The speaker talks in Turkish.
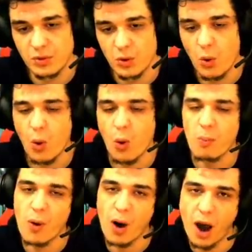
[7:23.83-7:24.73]

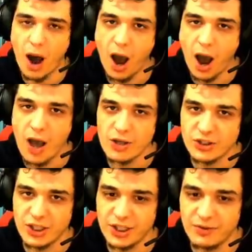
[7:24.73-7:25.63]
Oba
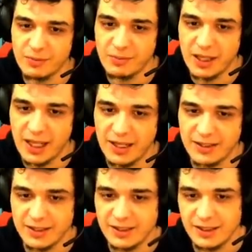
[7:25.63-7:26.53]
şerifim beyler.
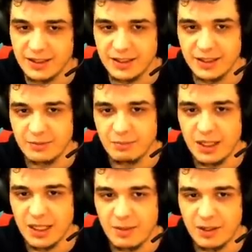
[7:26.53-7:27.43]

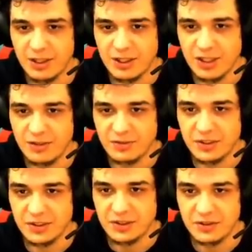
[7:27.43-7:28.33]
Beyler bayanlar
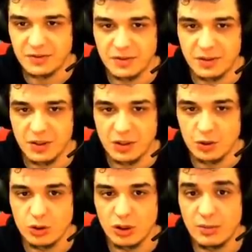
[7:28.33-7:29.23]
şerifiz.
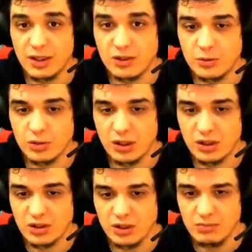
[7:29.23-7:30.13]
Şöyle birazcık
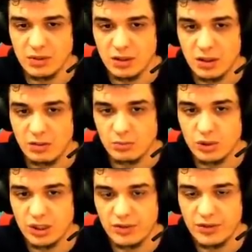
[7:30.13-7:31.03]
uzaklaşalım. Bu
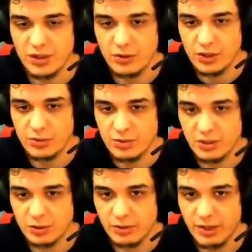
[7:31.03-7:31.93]
şerifi yine
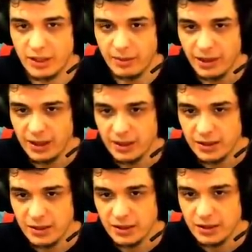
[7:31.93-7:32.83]
oynayamayacağım muhtemelen ama.
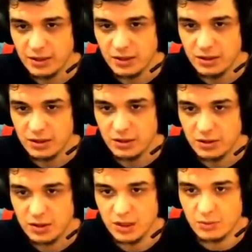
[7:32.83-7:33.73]

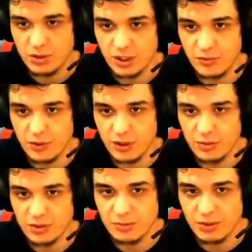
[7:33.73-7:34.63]
Yine bu şerifi
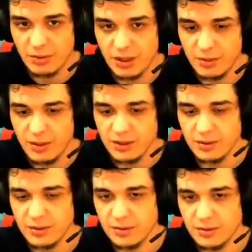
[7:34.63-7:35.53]
oynayamayacağız muhtemelen ama.
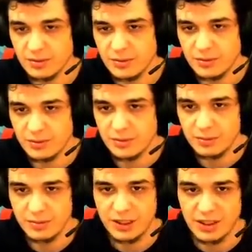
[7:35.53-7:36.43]

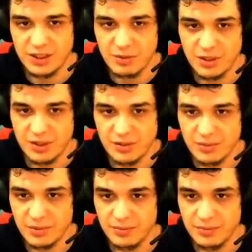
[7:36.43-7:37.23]
Deneyeceğim şansımı.